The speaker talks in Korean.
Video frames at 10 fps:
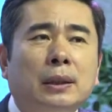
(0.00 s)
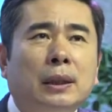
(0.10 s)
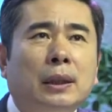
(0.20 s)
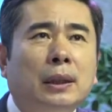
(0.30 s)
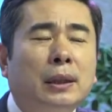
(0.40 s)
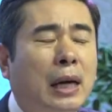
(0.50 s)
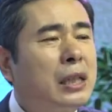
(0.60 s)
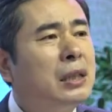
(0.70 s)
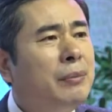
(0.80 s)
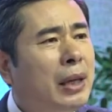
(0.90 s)
예,
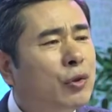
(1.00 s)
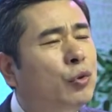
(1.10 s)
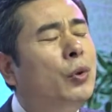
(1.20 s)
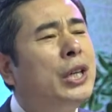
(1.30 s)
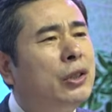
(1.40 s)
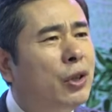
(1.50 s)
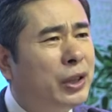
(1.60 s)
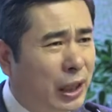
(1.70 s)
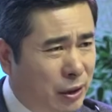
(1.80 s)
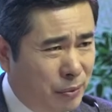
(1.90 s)
가슴에 구멍이 뚫려
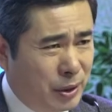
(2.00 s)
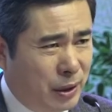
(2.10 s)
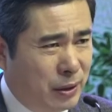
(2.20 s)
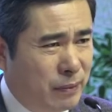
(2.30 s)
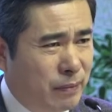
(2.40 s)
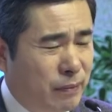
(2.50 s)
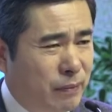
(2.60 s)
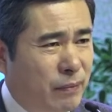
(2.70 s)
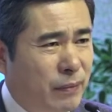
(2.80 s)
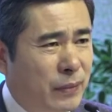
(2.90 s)
있다는 겁니다.
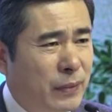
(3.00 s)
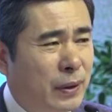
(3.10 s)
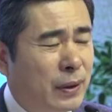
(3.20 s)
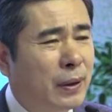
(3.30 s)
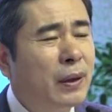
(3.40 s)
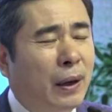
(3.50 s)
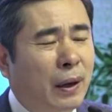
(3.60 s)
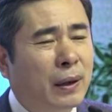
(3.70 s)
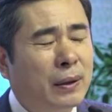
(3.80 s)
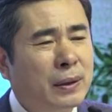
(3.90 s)
예,
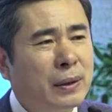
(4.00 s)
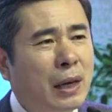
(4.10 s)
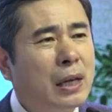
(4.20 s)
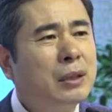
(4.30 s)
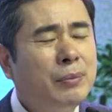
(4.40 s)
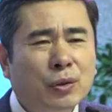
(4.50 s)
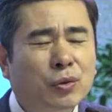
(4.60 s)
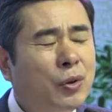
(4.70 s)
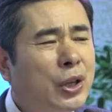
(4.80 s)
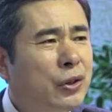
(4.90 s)
가슴이
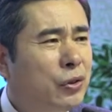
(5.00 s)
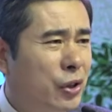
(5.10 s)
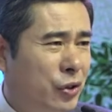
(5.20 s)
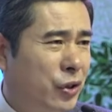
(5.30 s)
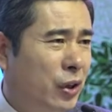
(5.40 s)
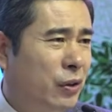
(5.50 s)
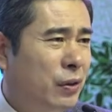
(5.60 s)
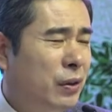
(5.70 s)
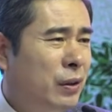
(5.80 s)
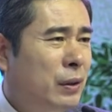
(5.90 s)
구멍이 뚫려 있어요.
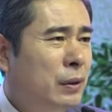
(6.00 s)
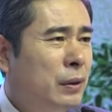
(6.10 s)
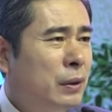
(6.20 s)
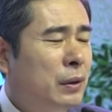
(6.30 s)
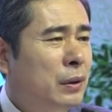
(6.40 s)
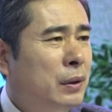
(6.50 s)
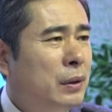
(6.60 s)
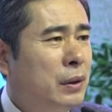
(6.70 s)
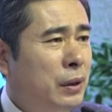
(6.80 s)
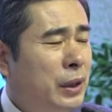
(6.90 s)

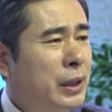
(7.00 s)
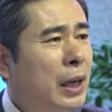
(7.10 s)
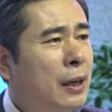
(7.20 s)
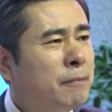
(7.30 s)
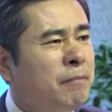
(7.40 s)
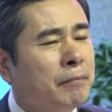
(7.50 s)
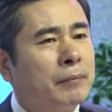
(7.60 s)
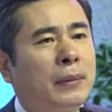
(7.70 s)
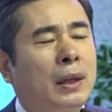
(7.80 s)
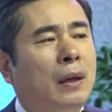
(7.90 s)
그러니까
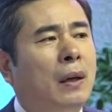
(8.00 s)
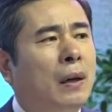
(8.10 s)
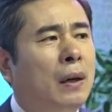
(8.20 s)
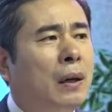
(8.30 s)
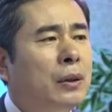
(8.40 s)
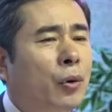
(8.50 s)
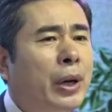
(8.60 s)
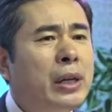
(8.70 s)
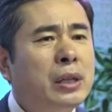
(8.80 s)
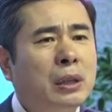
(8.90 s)
어,
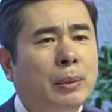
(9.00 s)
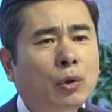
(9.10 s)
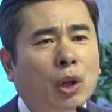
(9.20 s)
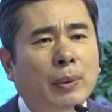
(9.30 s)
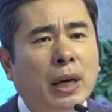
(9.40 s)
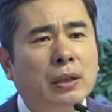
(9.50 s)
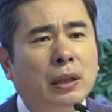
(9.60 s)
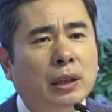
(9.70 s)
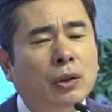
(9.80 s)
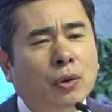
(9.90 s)
노래를 시키면 노래방에서
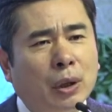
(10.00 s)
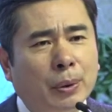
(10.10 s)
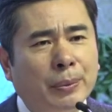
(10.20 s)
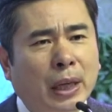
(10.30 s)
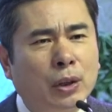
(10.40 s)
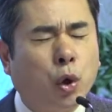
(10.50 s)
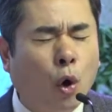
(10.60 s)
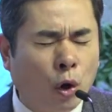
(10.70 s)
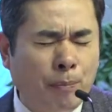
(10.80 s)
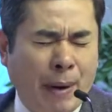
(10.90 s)
이런 노래 부릅니다.
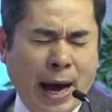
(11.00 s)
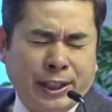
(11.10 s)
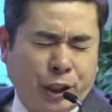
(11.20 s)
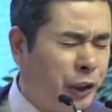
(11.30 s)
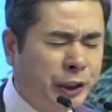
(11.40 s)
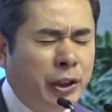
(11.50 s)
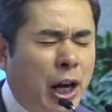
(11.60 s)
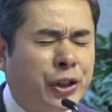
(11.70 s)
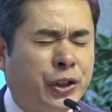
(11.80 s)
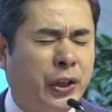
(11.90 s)
총 맞은
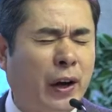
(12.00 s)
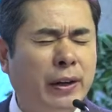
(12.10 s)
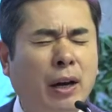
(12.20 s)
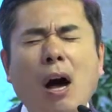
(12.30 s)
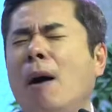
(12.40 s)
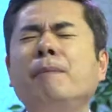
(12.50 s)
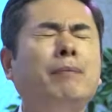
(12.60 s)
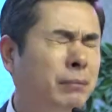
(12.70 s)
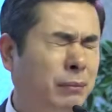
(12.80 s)
것처럼